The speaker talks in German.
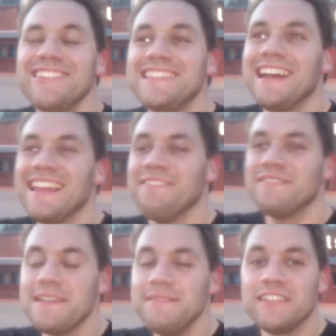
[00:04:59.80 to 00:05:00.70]
Sonntag,
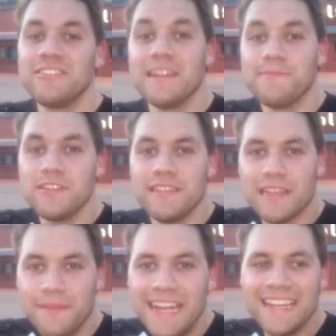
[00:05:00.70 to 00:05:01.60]
was habe ich natürlich am
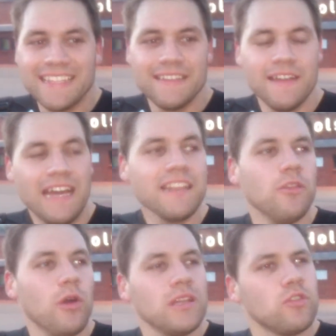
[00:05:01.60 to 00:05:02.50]
Sonntag gemacht?
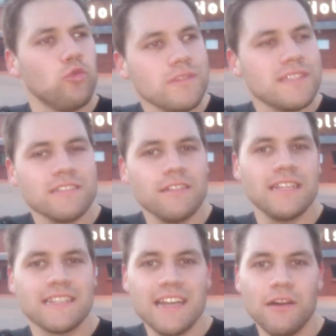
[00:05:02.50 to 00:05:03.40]
Andere Leute ruhen sich
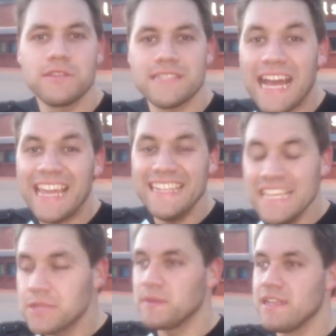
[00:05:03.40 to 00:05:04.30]
sonntags aus. Nein,
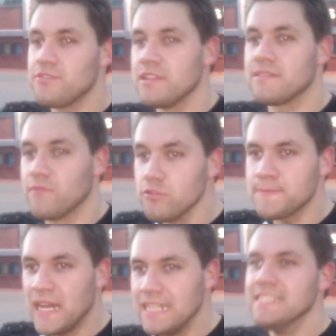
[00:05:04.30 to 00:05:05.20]
ich bin natürlich zum
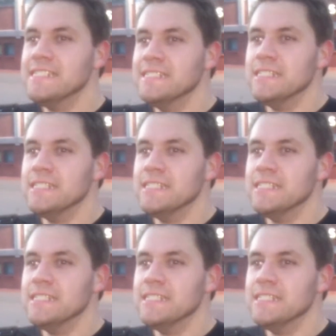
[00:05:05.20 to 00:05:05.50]
Fußball.